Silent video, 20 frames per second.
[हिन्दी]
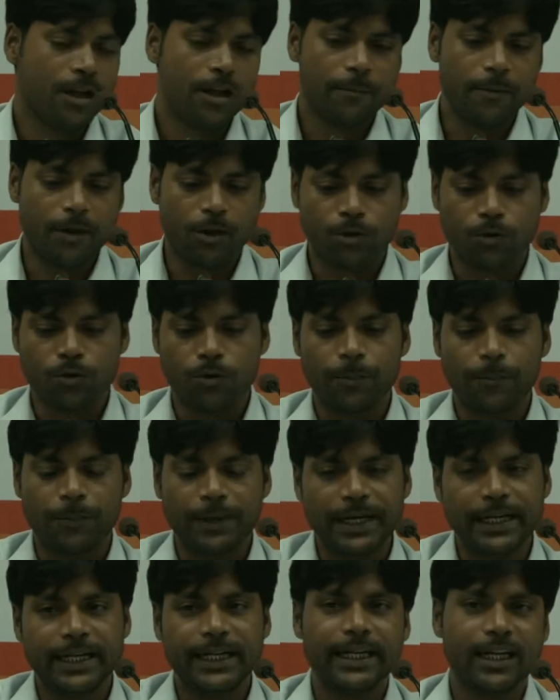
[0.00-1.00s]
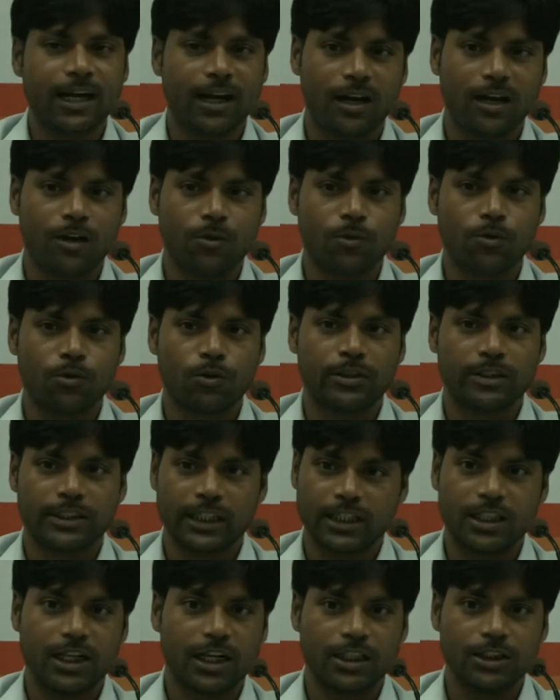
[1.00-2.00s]
मैं उनको प्रिंट निकाला उनको
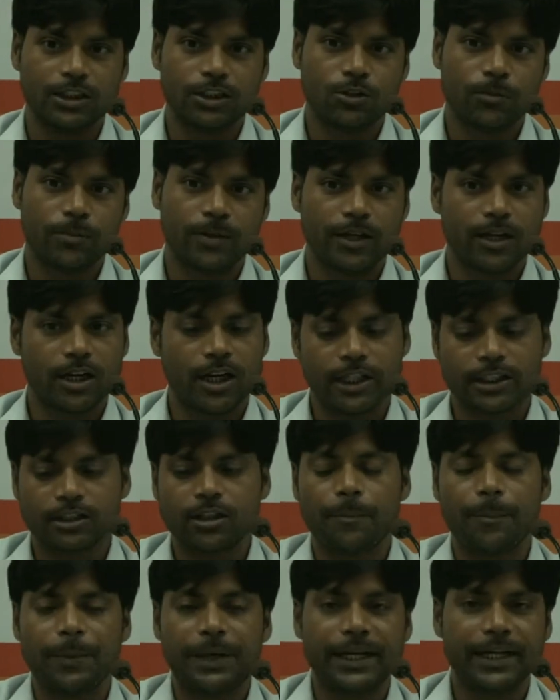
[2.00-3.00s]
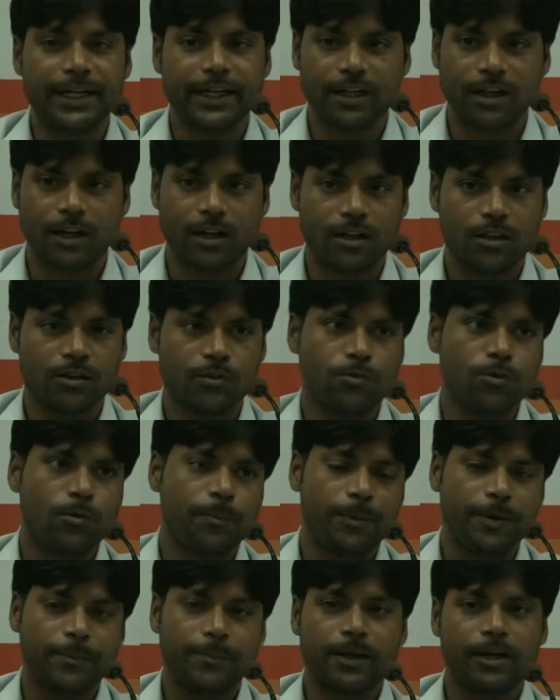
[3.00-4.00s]
सरदार जी को मैंने कहा इसका प्रिंट निकाल दो वो
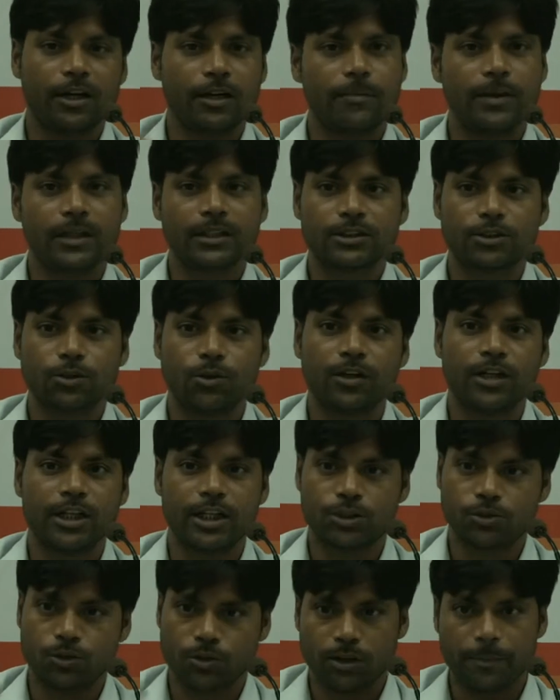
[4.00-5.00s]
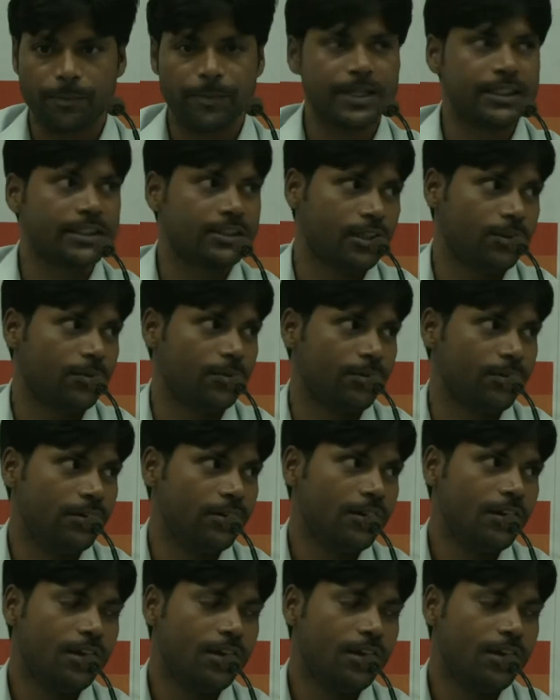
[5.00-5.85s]
पेपर लगभग सौ डेढ़ सौ का पेज था वो